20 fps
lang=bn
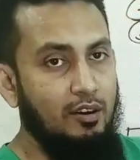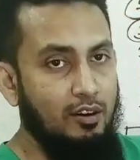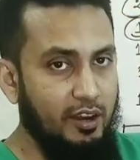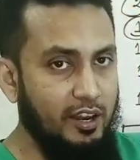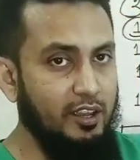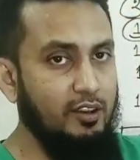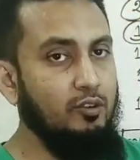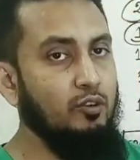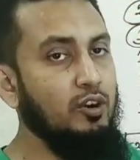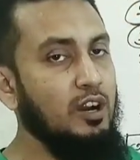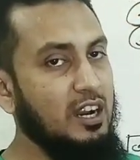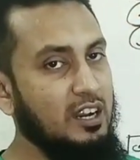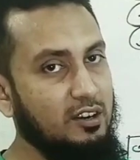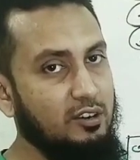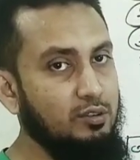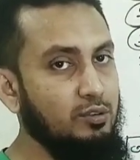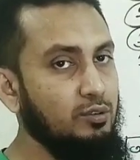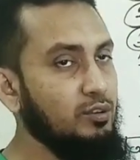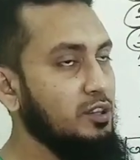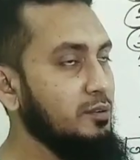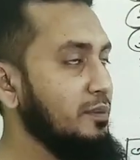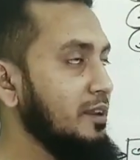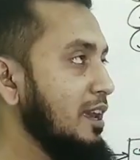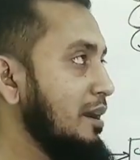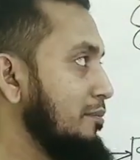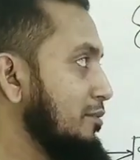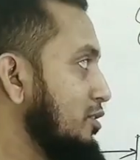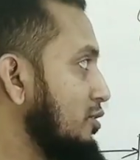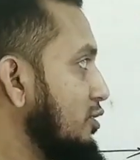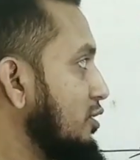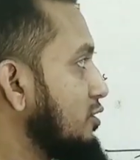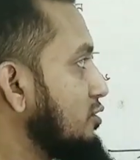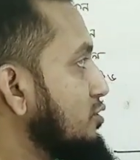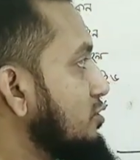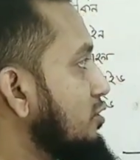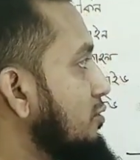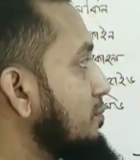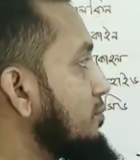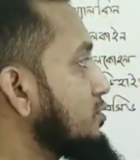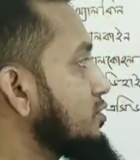অনেক রোগাক্রান্ত হতে পারে আমাদের অনেক
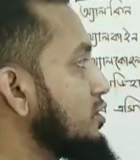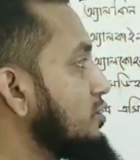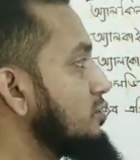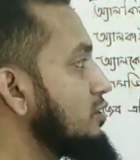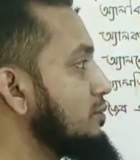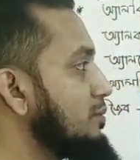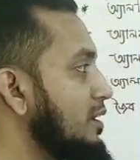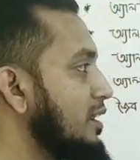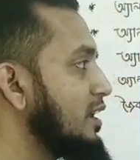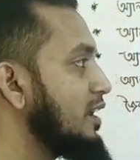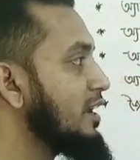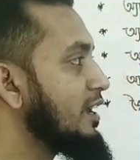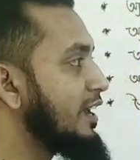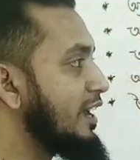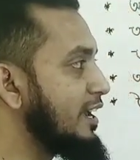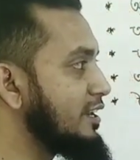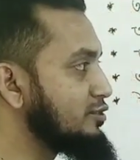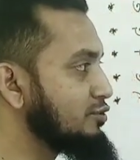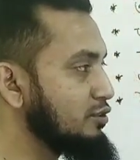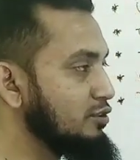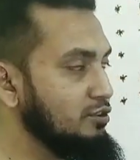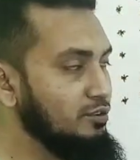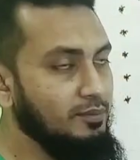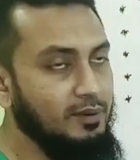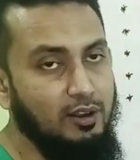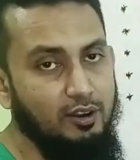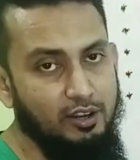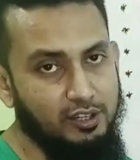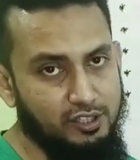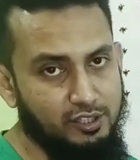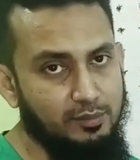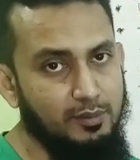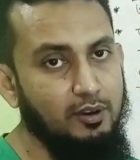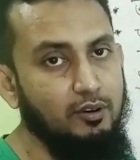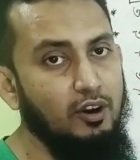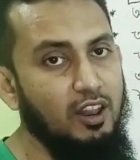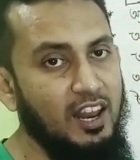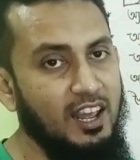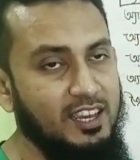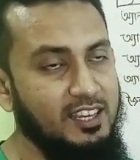কিছু সমস্যা হতে পারে এই জন্য তোমরা অনেক সময়
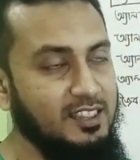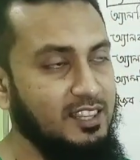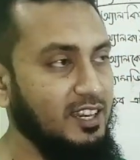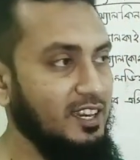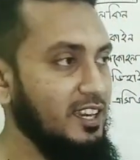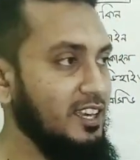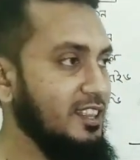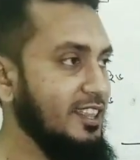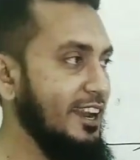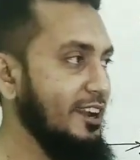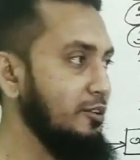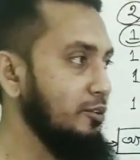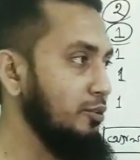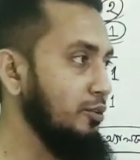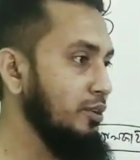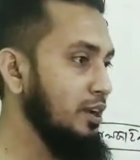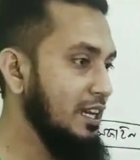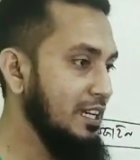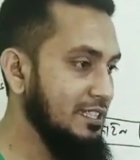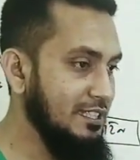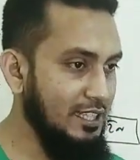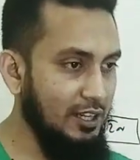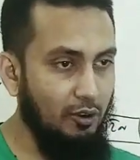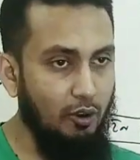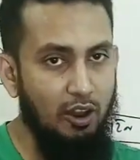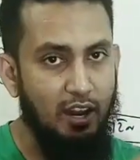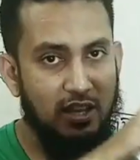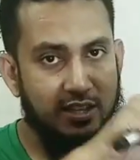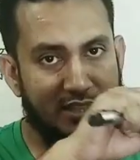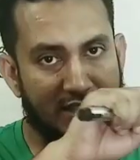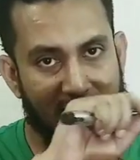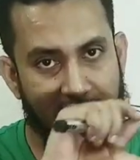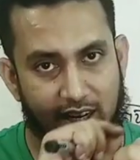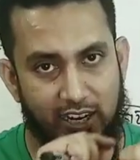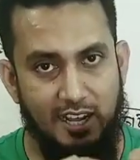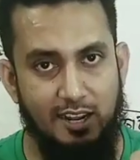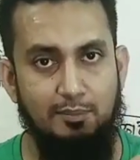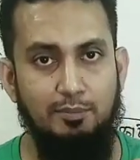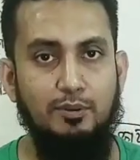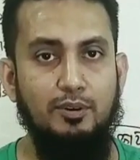কলা খেতে গিয়ে দেখো যে কলা
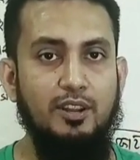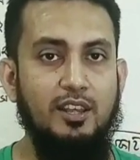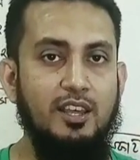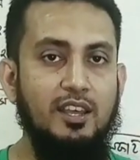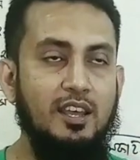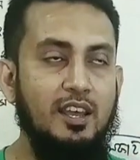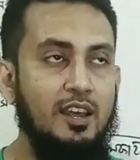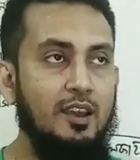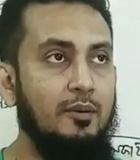ছেলার পরে